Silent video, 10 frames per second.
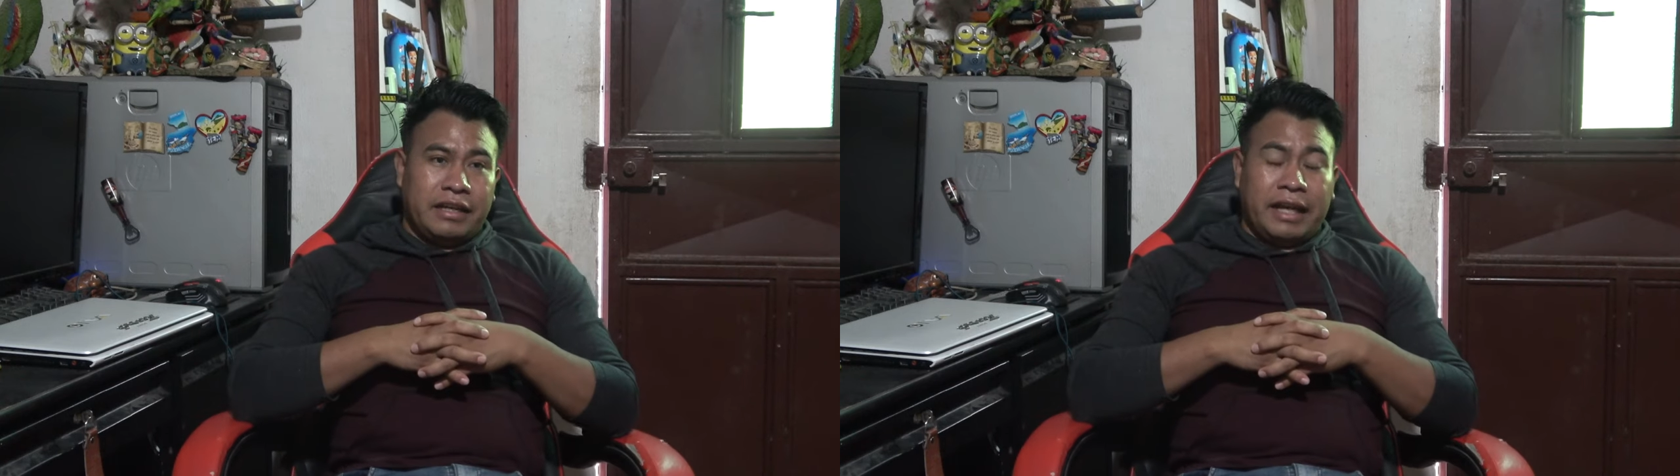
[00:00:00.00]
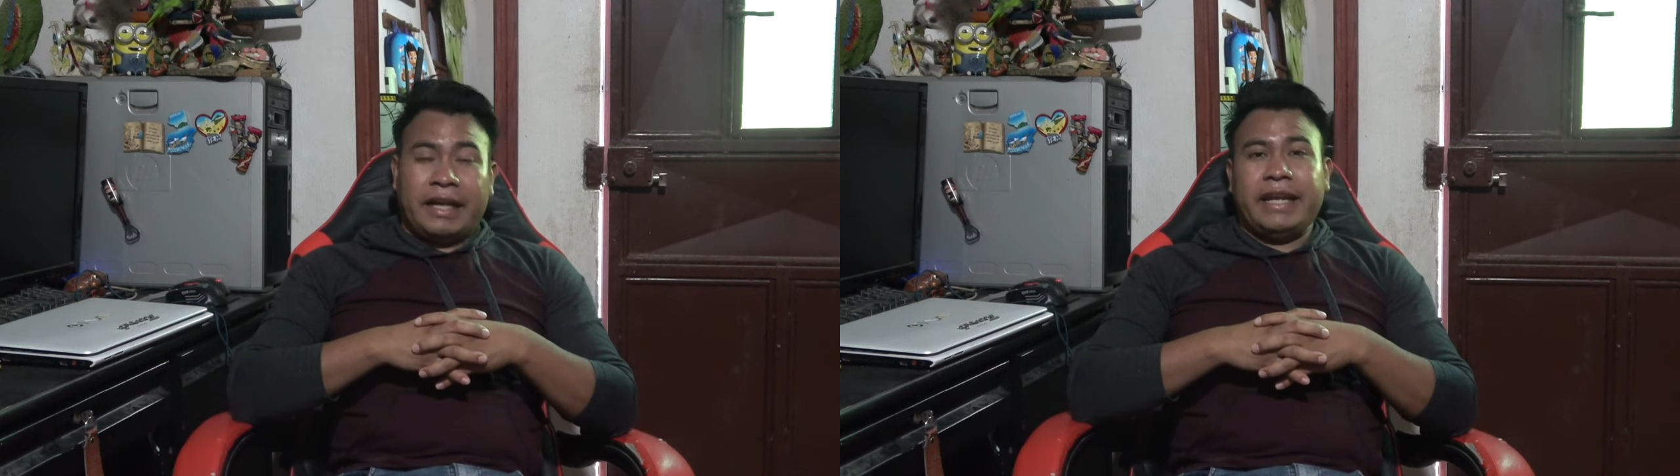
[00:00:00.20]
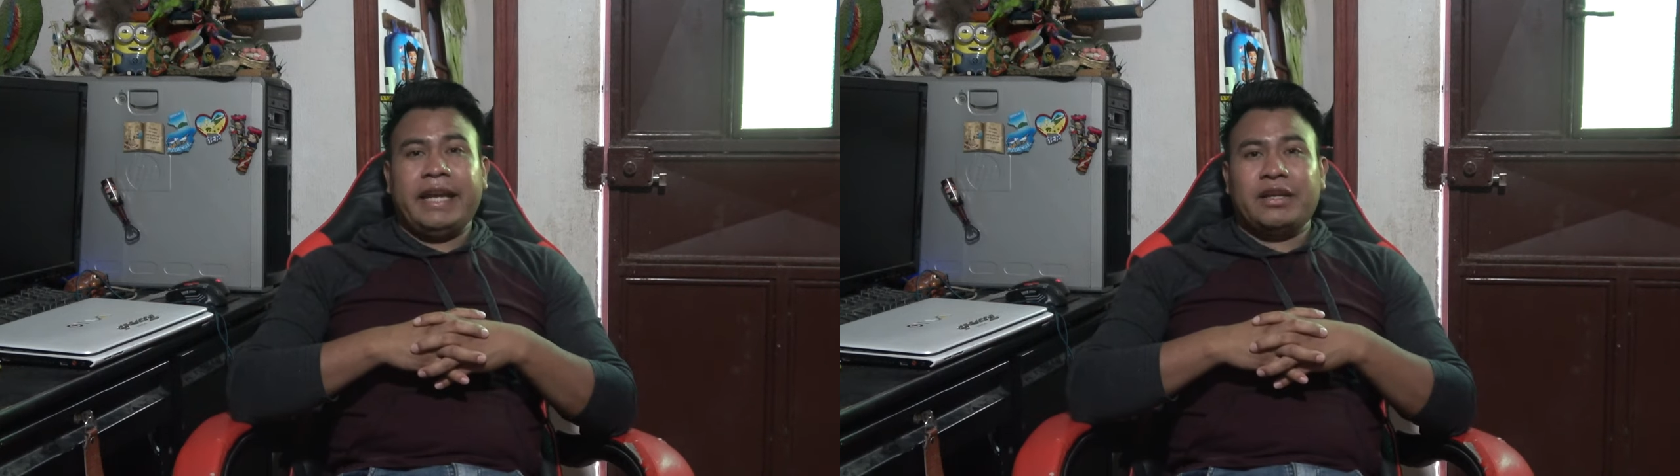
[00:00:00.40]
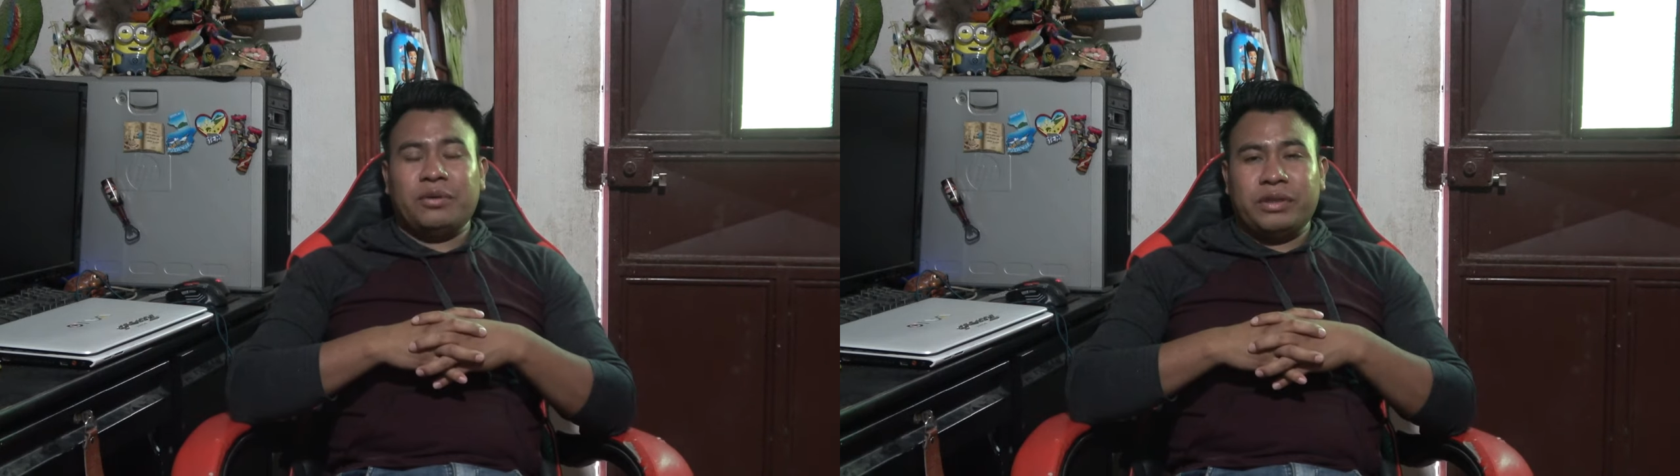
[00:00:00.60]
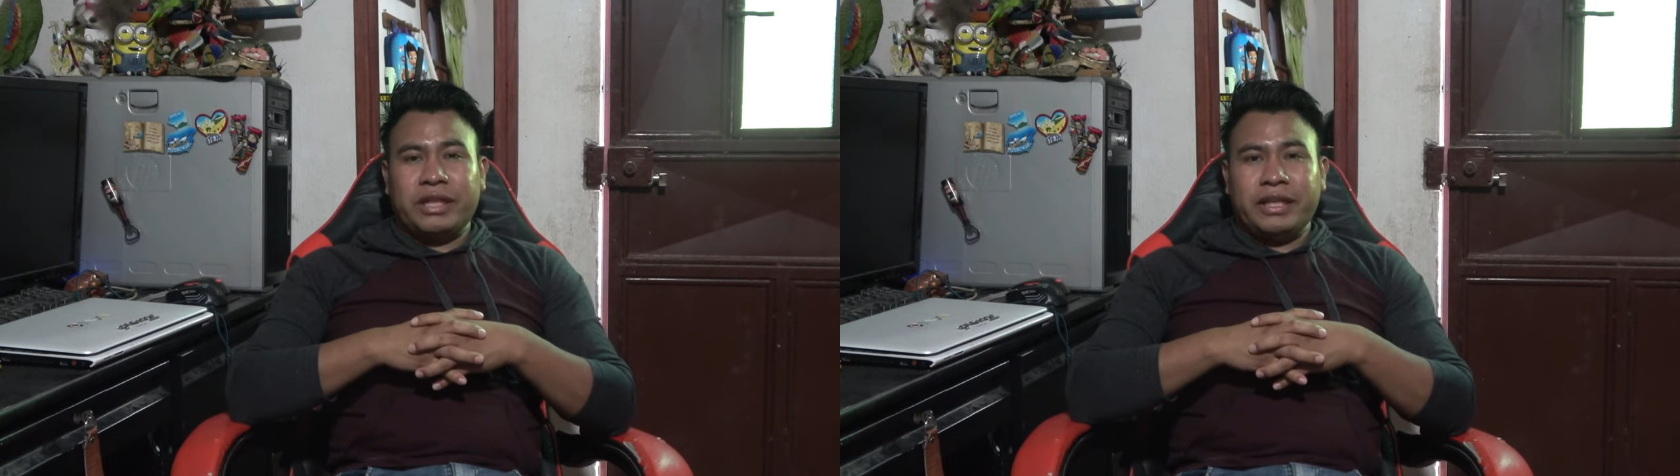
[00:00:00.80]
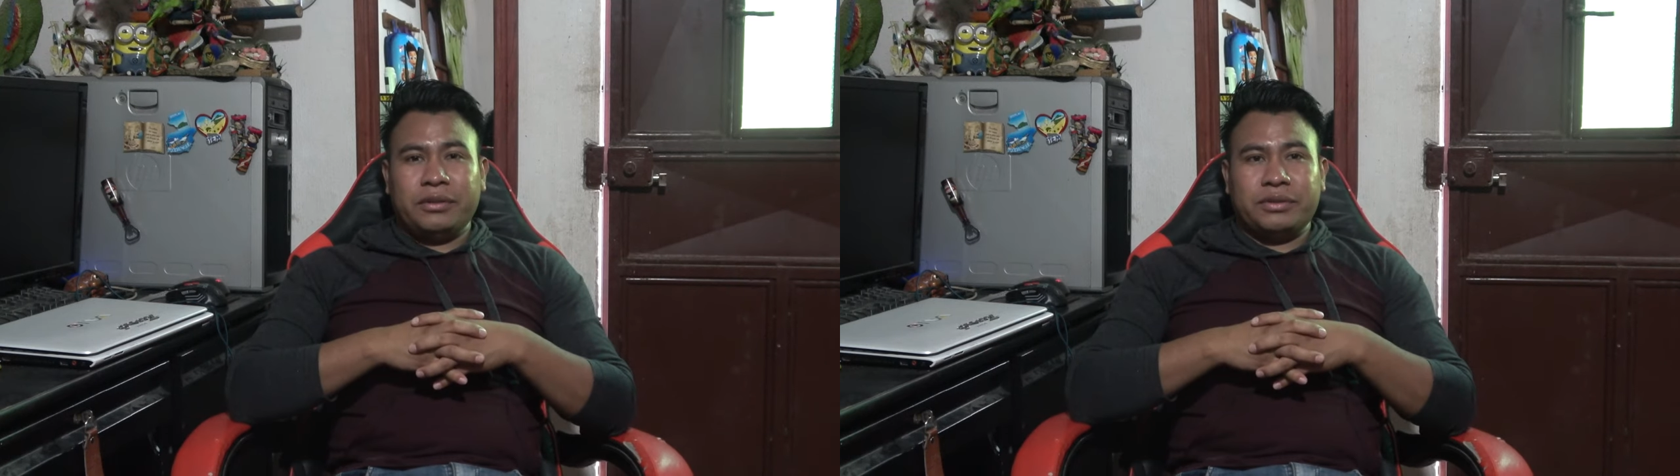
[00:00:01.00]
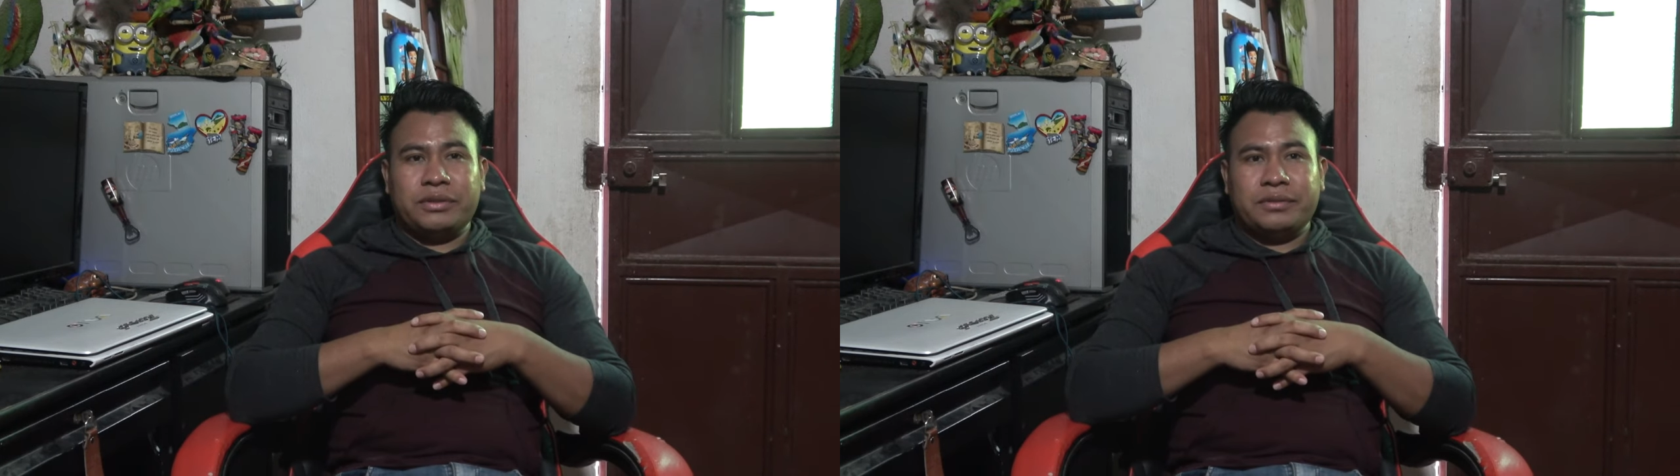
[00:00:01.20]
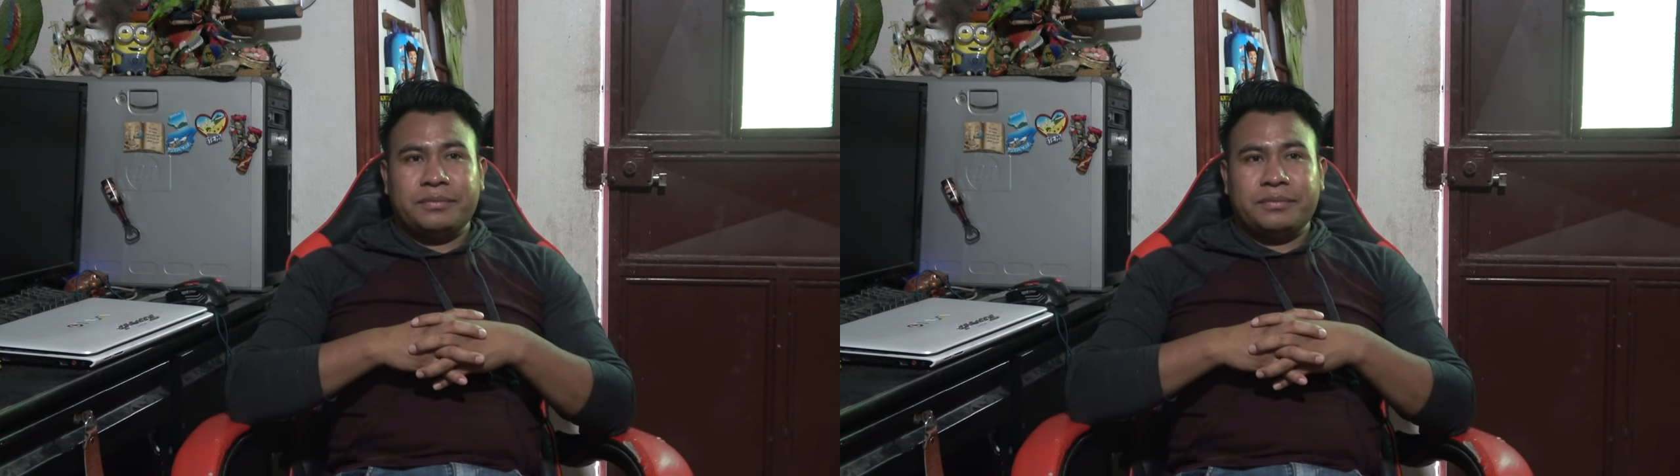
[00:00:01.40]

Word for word: a crear contenidos.